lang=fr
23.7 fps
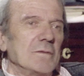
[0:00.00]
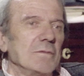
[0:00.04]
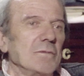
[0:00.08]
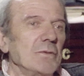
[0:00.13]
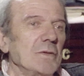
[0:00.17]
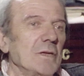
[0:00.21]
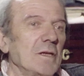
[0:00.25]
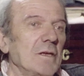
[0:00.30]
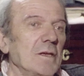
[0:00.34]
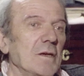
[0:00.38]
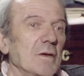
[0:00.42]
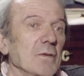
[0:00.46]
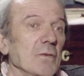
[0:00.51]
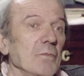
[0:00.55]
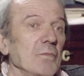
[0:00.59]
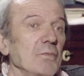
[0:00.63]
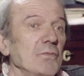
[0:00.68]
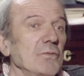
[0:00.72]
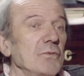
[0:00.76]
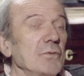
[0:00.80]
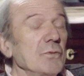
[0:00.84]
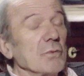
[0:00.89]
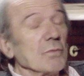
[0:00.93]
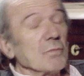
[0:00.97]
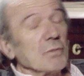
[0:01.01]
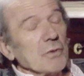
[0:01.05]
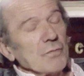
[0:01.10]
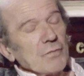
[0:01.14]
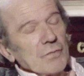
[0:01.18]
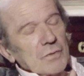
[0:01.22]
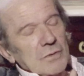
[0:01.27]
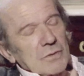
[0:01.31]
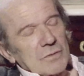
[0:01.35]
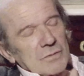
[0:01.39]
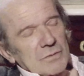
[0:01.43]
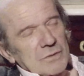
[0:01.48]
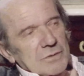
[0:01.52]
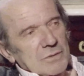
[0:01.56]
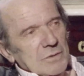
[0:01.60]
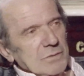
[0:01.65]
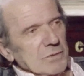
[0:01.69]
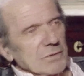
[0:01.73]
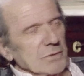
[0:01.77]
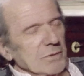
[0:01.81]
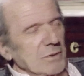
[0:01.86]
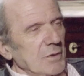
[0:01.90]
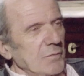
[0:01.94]
vous voulez de la rupture, bah faites autre
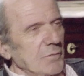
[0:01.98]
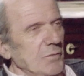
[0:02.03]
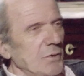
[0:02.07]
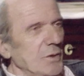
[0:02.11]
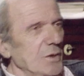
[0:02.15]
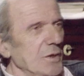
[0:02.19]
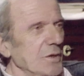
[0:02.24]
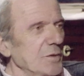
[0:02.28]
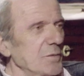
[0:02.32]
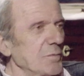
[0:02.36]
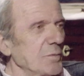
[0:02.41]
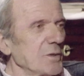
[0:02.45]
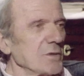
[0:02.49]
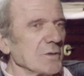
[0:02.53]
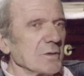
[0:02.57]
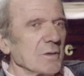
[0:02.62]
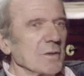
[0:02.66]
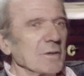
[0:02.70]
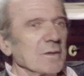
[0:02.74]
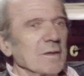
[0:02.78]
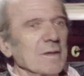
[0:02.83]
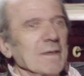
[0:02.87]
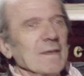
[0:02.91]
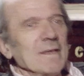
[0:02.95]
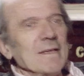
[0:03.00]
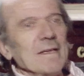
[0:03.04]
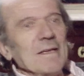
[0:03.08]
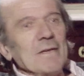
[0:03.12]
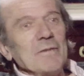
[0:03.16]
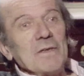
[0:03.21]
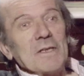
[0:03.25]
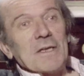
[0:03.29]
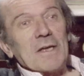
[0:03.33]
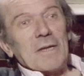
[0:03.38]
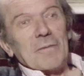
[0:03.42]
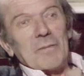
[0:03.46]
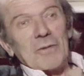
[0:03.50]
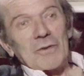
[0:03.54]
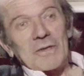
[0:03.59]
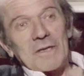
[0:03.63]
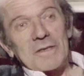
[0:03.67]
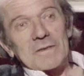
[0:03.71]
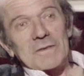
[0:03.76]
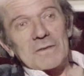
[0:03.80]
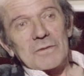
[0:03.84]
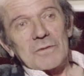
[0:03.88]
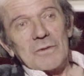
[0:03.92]
chose que des voyages, parce que finalement,
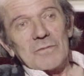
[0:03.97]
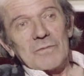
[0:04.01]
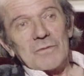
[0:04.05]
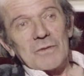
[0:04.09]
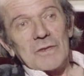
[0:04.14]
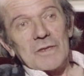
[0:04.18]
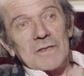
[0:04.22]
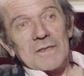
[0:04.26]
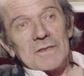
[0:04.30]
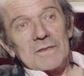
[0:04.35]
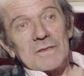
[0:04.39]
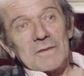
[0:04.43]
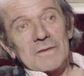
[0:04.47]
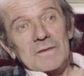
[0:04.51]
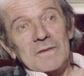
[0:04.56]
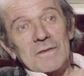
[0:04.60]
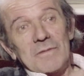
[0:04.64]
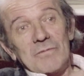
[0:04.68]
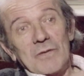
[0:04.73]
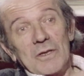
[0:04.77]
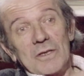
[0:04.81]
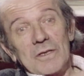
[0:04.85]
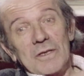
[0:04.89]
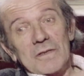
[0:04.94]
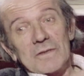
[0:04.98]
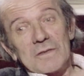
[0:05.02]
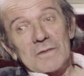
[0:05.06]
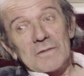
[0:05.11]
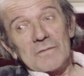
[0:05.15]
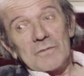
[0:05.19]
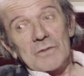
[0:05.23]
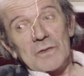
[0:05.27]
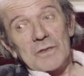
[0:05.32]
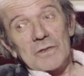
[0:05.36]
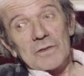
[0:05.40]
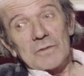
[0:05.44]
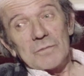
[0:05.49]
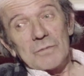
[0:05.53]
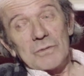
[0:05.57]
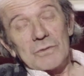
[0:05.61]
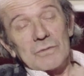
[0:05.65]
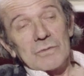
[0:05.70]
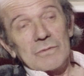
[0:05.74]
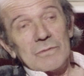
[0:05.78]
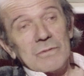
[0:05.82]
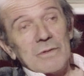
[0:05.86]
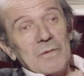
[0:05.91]
qu'est-ce qu'on voit Les gens qui voyagent, ils voyagent
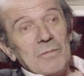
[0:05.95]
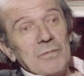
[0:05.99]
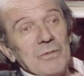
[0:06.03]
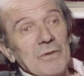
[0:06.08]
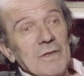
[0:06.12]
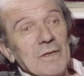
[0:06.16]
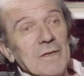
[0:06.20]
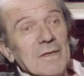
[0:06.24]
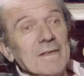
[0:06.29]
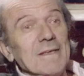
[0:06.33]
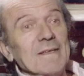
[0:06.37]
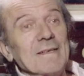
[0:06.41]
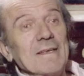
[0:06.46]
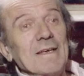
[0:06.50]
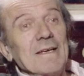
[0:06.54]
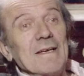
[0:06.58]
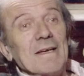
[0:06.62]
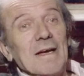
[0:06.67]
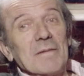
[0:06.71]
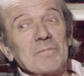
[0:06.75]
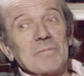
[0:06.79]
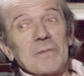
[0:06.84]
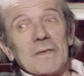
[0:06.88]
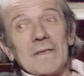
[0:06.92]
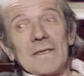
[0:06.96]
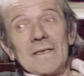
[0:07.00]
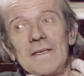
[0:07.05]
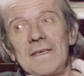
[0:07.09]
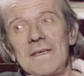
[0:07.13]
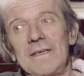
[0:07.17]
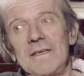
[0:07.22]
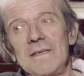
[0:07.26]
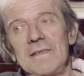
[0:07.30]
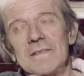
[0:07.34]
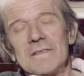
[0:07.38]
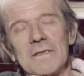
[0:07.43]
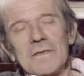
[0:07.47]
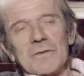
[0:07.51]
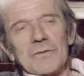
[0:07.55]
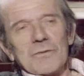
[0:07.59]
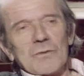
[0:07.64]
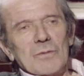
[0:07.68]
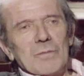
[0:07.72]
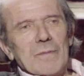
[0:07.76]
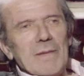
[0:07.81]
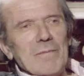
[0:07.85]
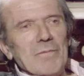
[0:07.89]
beaucoup, et puis après, ils en
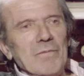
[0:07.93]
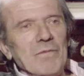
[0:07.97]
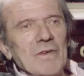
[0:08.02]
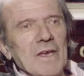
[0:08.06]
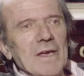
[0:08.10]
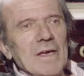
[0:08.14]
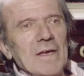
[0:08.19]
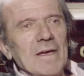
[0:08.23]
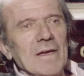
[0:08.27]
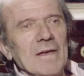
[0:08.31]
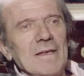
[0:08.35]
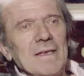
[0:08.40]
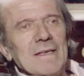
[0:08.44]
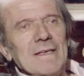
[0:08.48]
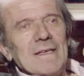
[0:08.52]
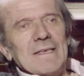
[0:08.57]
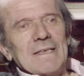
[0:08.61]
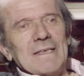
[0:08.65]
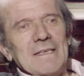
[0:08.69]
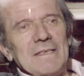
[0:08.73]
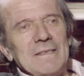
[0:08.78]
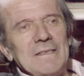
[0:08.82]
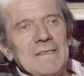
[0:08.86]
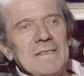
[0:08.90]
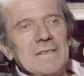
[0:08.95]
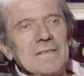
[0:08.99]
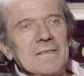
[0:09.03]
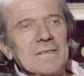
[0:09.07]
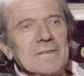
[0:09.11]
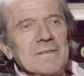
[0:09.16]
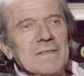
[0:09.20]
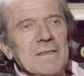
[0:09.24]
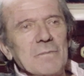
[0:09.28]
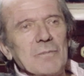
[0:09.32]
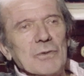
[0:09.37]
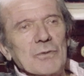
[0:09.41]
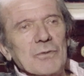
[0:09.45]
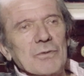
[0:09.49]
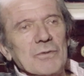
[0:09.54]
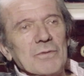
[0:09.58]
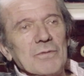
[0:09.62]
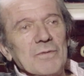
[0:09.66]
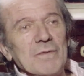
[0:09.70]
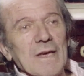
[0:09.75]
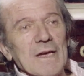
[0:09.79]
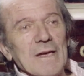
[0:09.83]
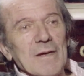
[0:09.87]
sont même fiers, ils disent que c'est pour
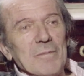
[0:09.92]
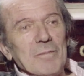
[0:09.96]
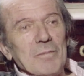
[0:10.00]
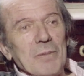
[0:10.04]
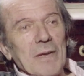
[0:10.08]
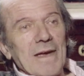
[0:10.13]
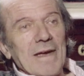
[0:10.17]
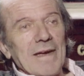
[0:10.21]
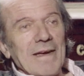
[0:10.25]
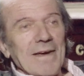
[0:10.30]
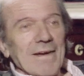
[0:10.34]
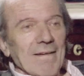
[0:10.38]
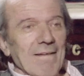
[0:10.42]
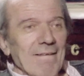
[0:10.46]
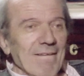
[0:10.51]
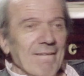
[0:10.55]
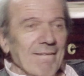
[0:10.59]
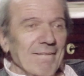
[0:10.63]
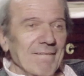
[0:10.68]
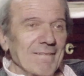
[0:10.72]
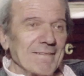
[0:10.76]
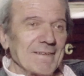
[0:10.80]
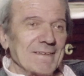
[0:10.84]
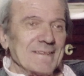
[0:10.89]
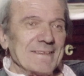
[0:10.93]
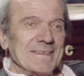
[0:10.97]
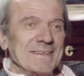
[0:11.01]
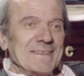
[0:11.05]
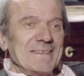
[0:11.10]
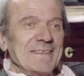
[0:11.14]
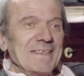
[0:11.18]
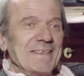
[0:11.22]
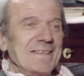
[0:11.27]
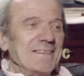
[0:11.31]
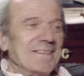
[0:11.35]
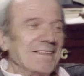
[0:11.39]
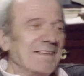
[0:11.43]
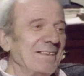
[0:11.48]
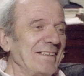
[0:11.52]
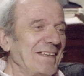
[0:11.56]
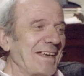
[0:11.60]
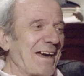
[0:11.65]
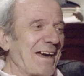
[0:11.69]
trouver un père. Hein.